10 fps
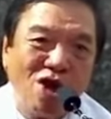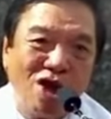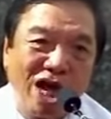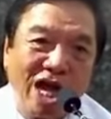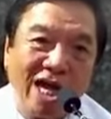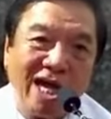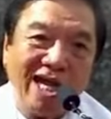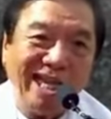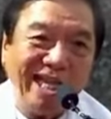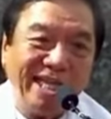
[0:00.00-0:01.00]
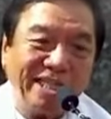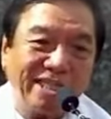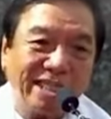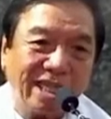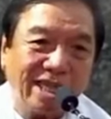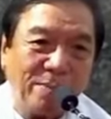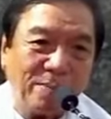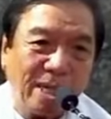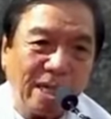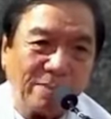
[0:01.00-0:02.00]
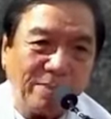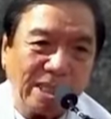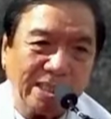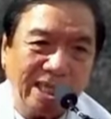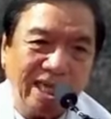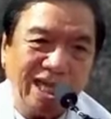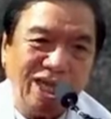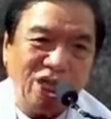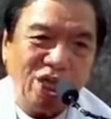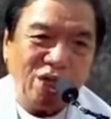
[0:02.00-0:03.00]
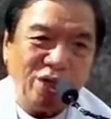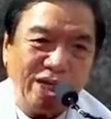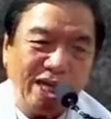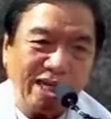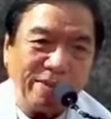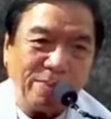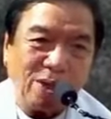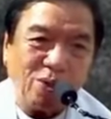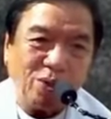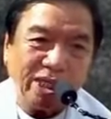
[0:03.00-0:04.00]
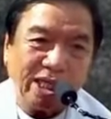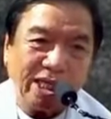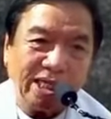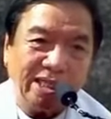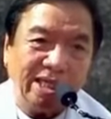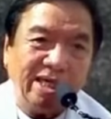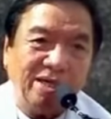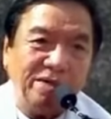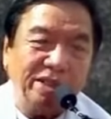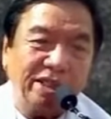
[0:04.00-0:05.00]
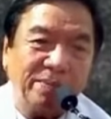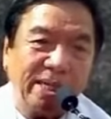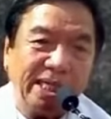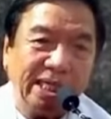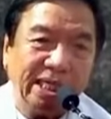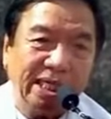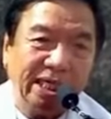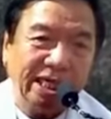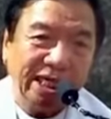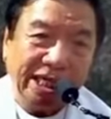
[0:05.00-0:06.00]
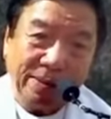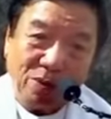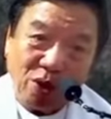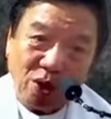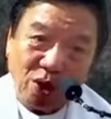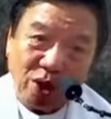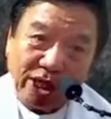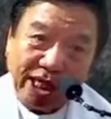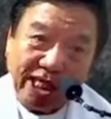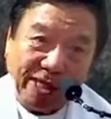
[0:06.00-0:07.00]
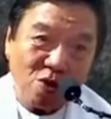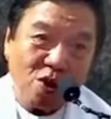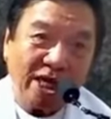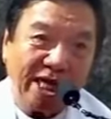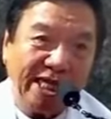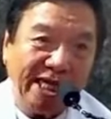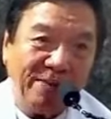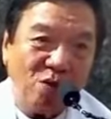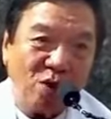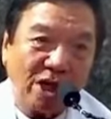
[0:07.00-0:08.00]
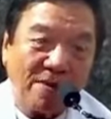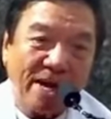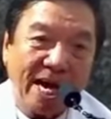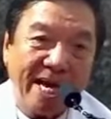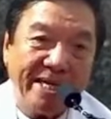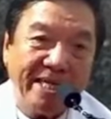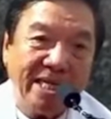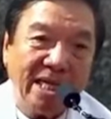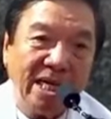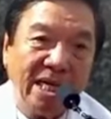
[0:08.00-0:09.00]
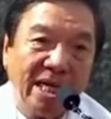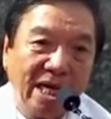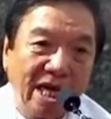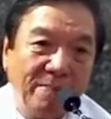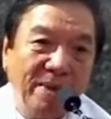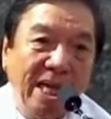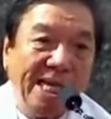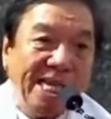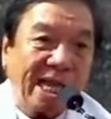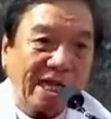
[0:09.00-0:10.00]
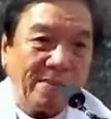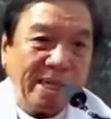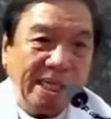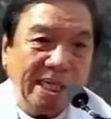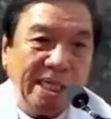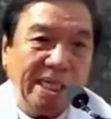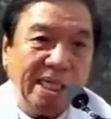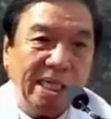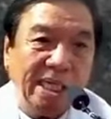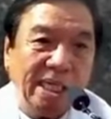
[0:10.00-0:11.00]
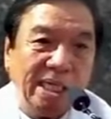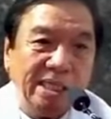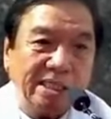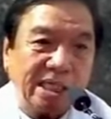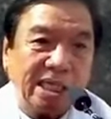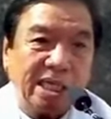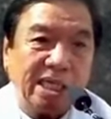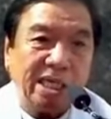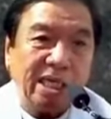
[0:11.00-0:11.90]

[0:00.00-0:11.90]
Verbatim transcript: nga haligi sa tanang palakpak sila. Unya gipangutana unsa may imo gihimo nga nahimo kaman nga milinya kaman dinhi sa